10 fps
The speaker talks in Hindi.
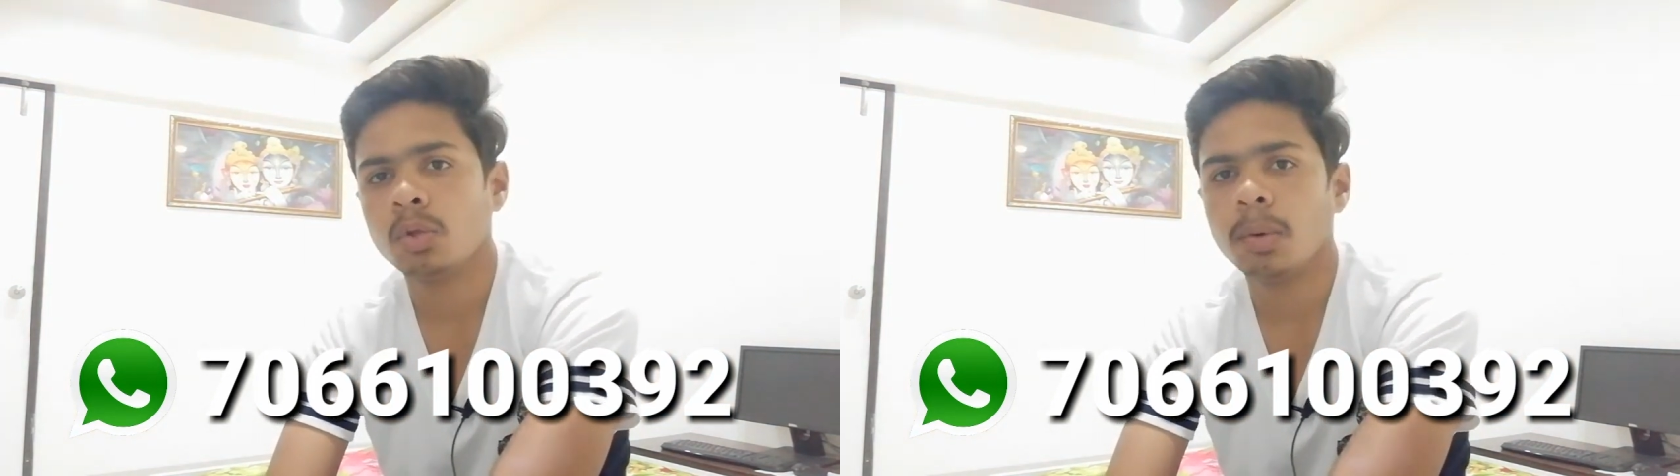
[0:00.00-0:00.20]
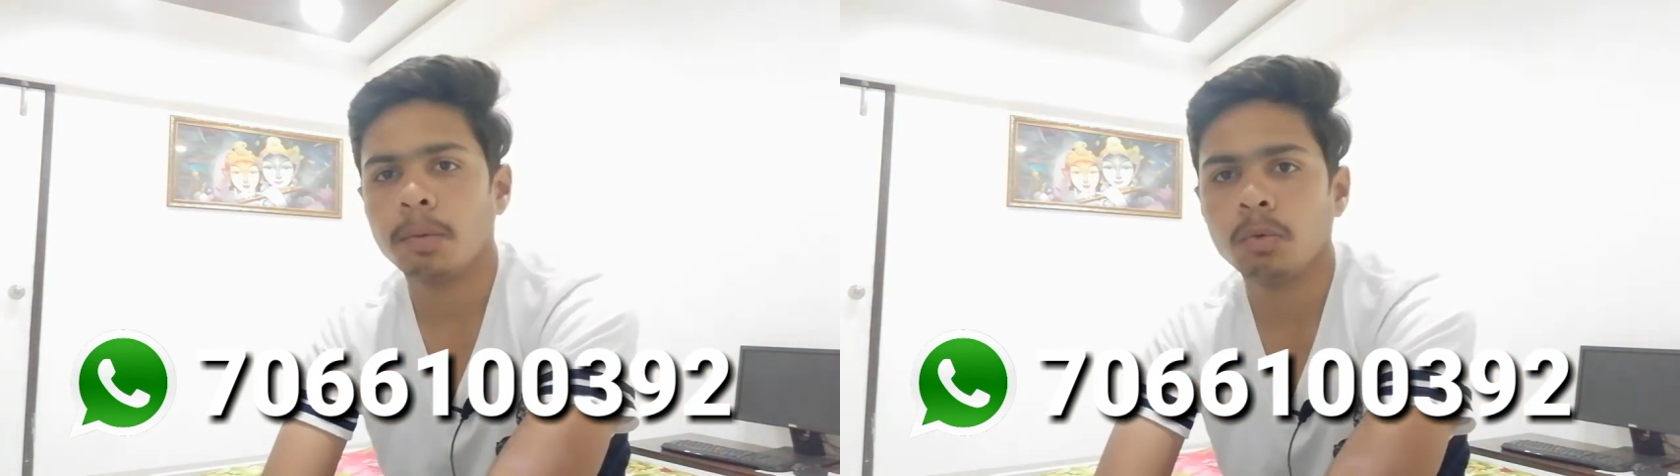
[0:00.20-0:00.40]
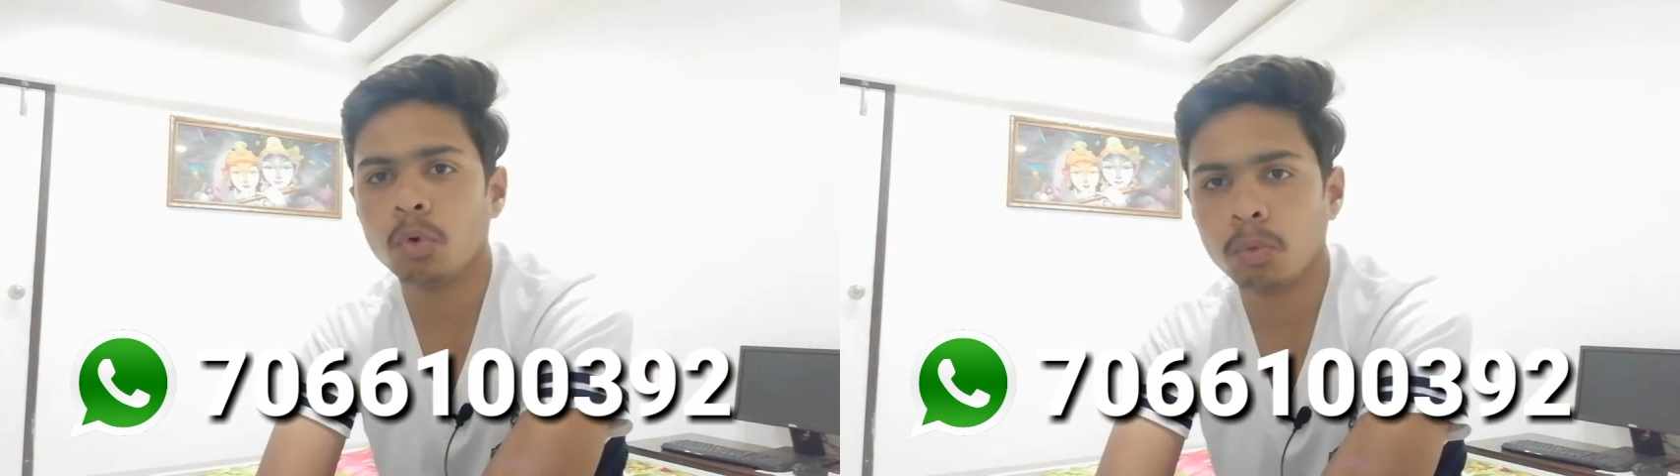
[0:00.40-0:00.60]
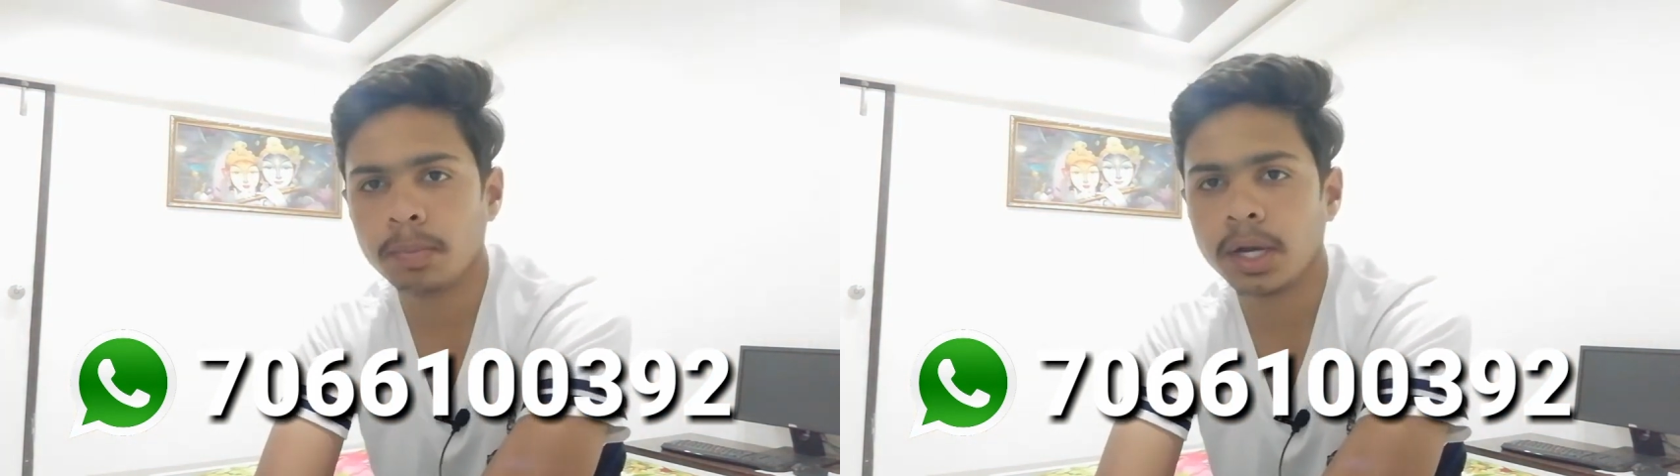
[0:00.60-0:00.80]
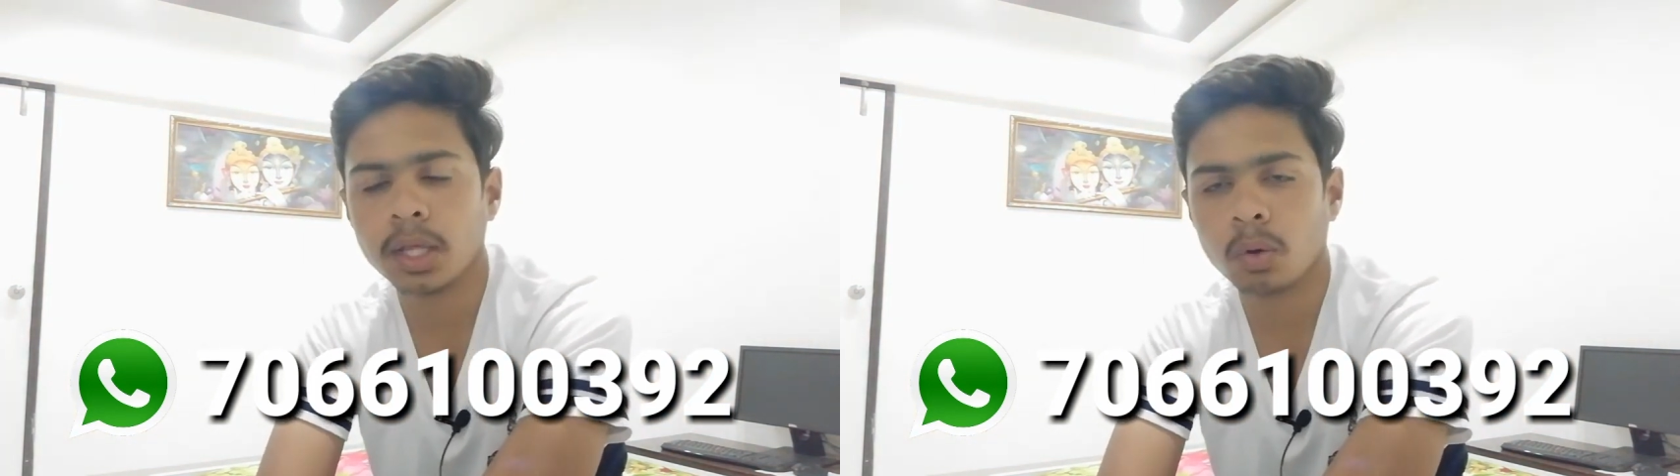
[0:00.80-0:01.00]
तो मैं आपको
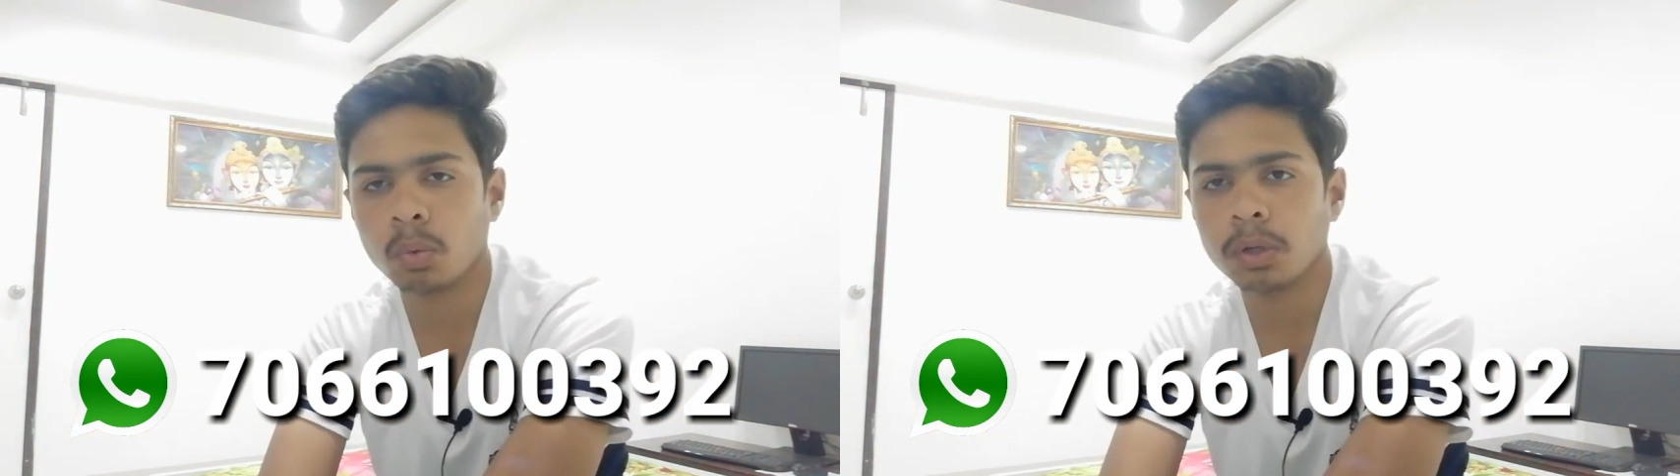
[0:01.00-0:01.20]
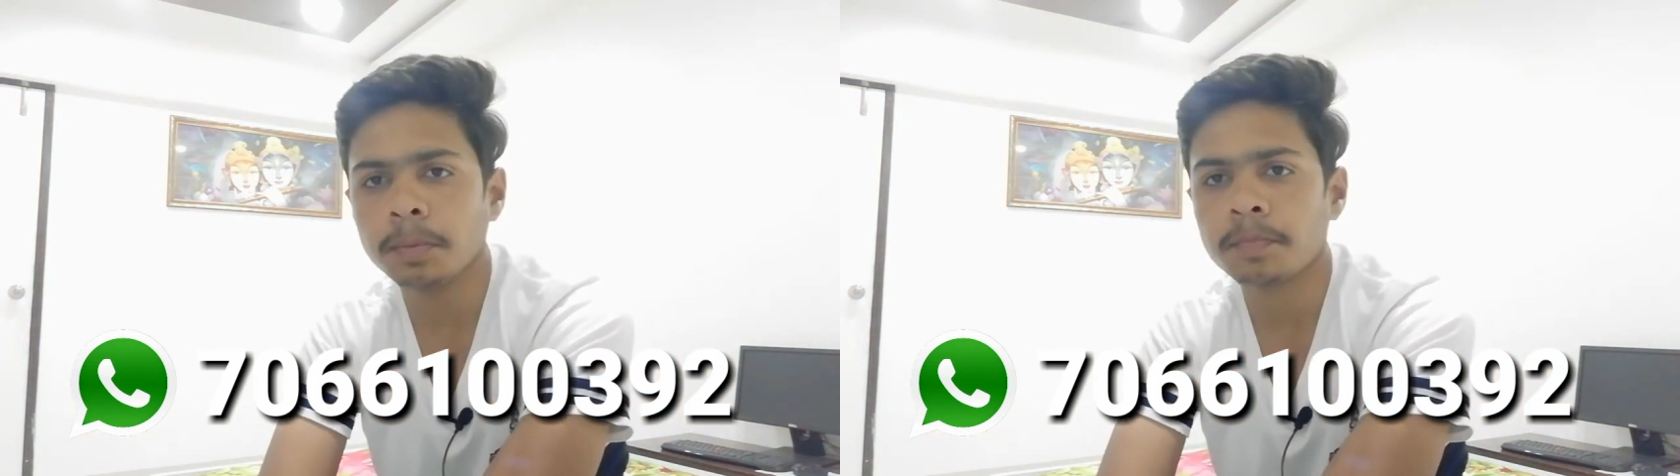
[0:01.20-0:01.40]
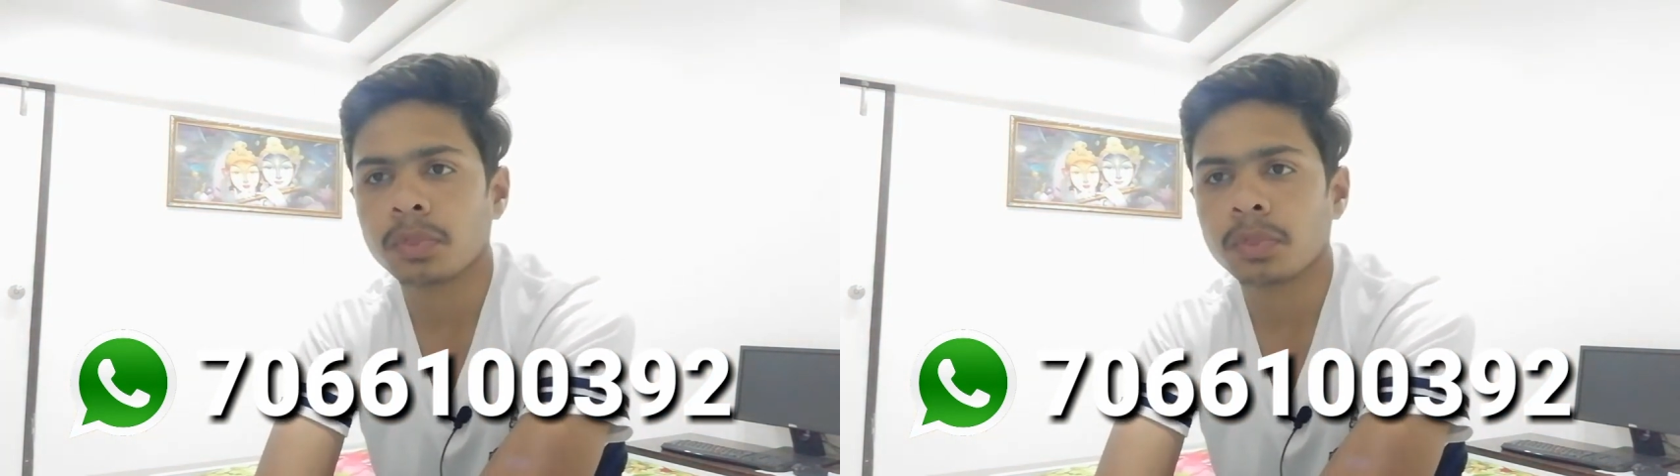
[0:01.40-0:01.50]
ग्रुप में ऐड कर लूँगा